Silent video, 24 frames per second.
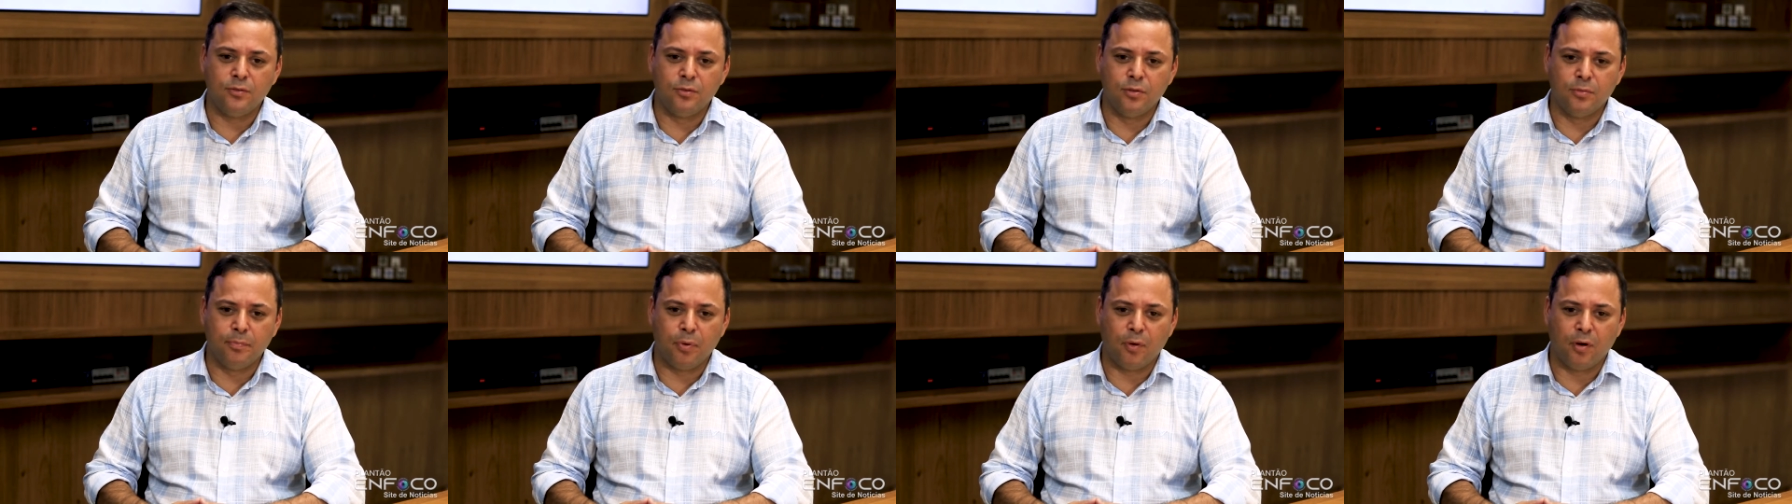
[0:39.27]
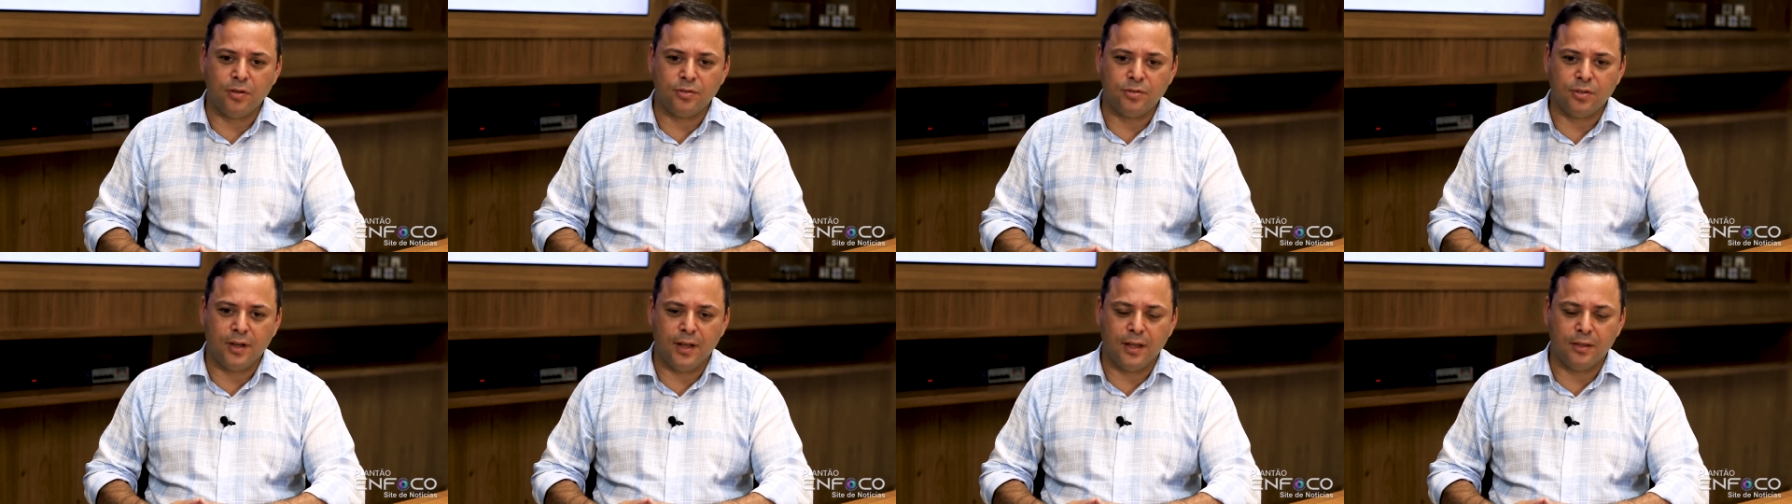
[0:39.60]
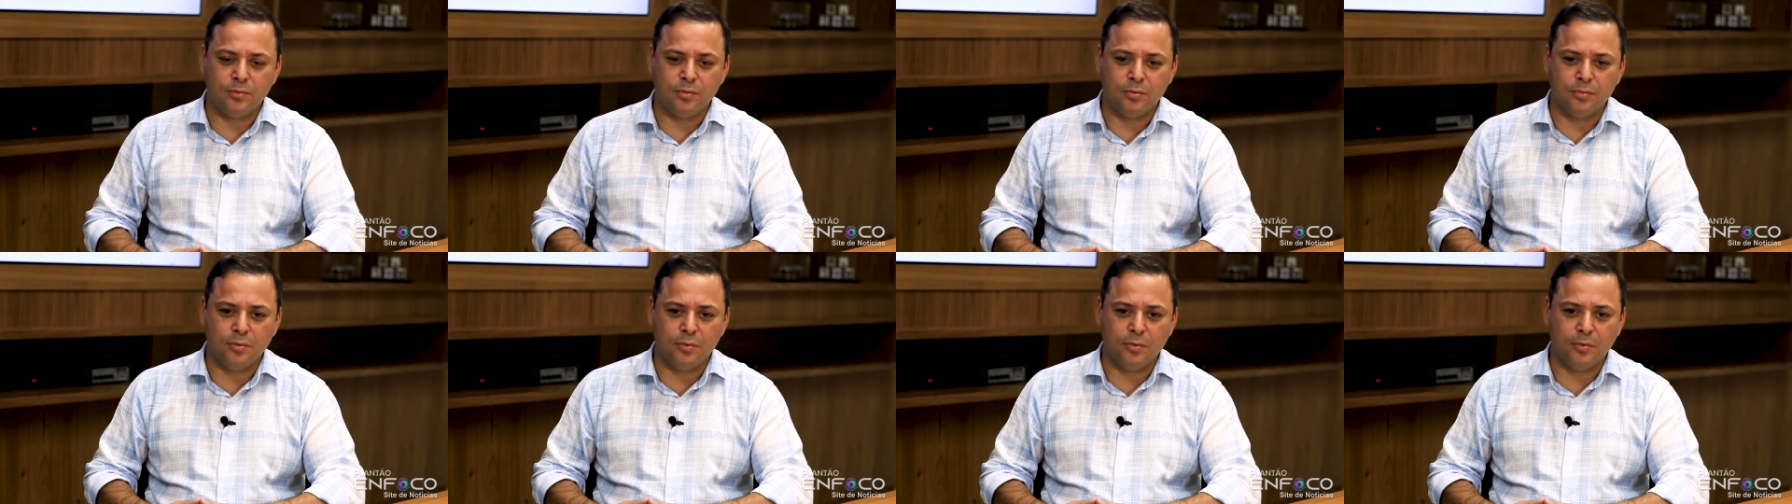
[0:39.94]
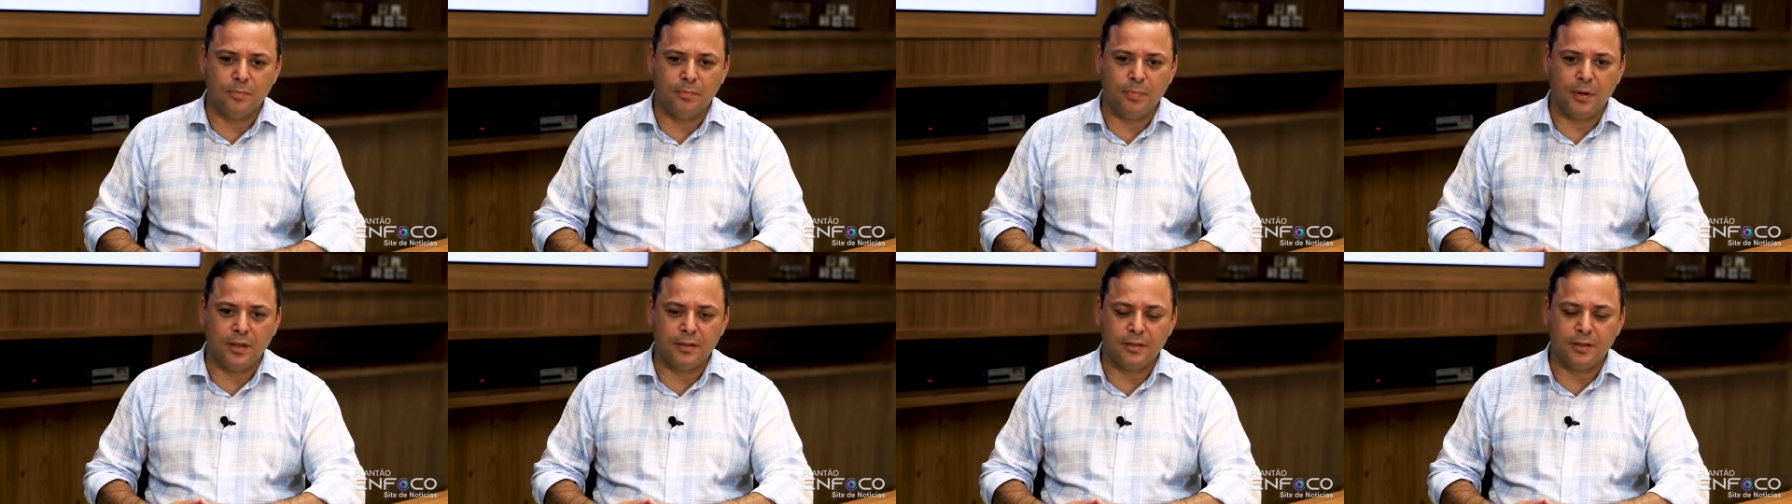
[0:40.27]
do projeto
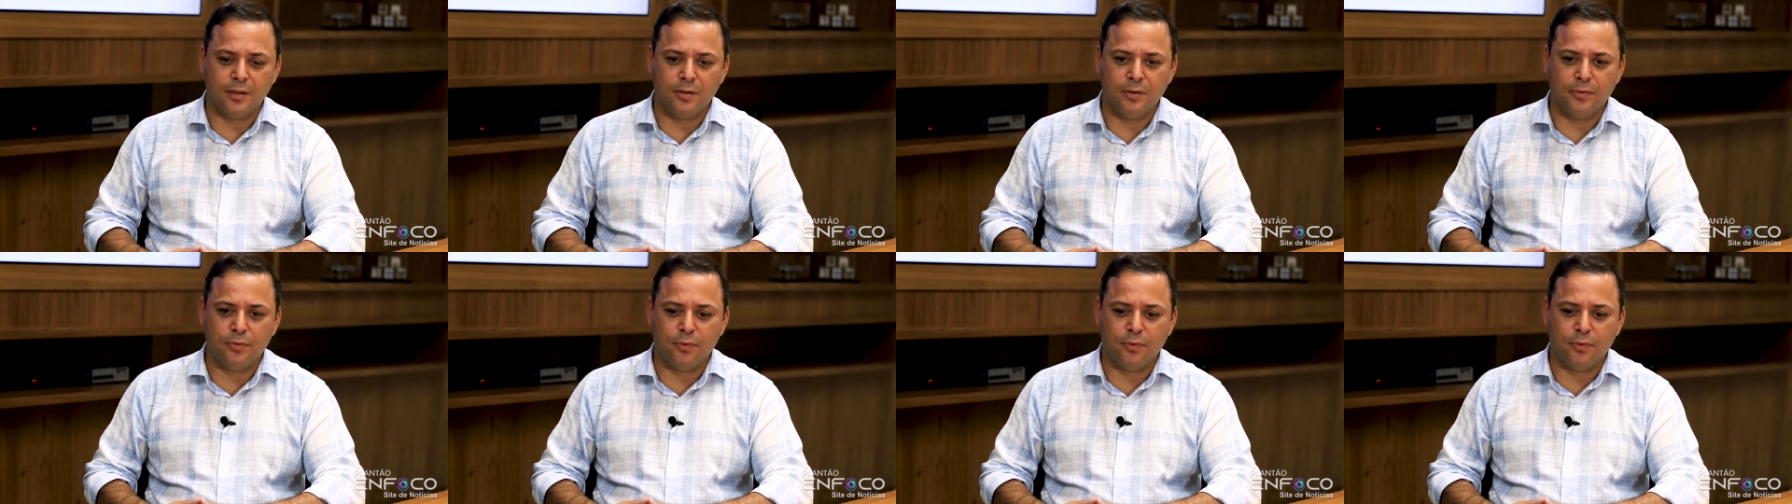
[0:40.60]
do Plantão em